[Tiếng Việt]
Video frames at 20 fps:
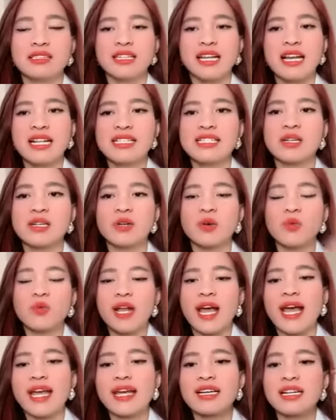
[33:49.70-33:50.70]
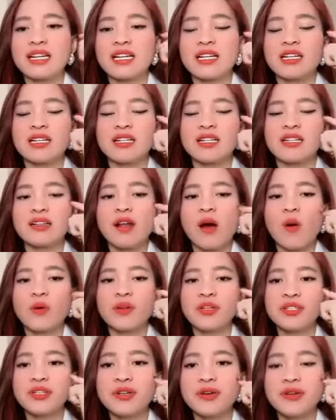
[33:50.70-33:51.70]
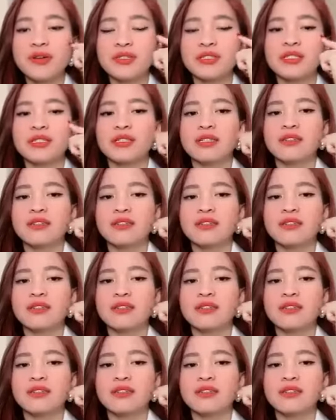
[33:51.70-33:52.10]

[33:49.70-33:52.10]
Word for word: Các anh chị cũng đang noi gương